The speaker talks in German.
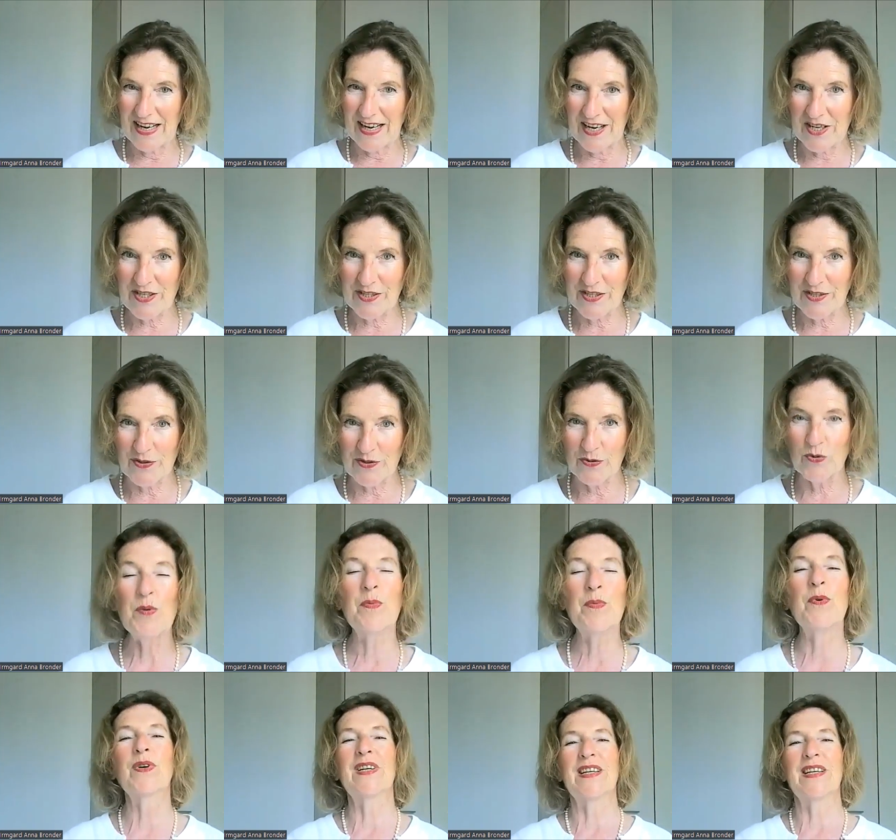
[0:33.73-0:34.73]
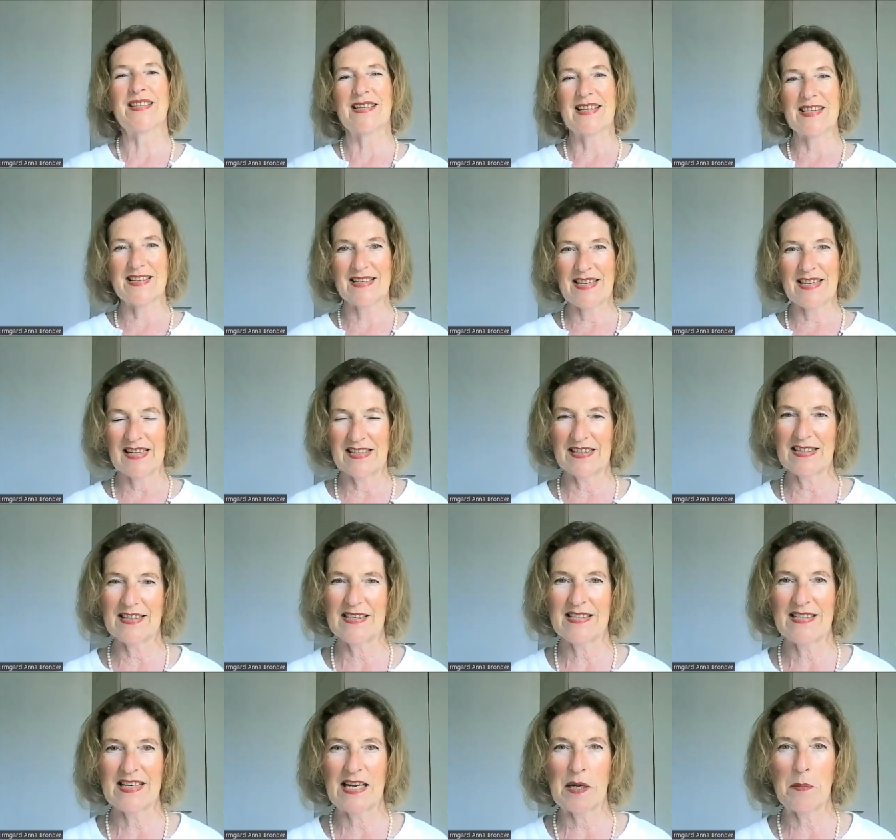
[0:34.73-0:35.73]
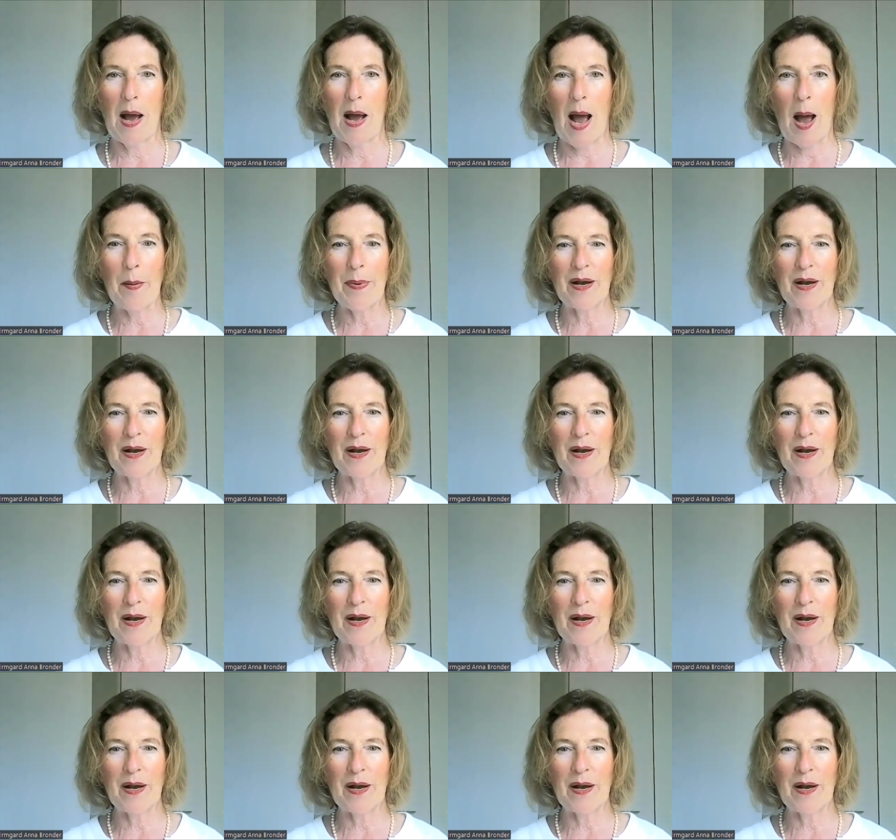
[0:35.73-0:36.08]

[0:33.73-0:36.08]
leichtesten Übungen ist, ist ein anderes Thema.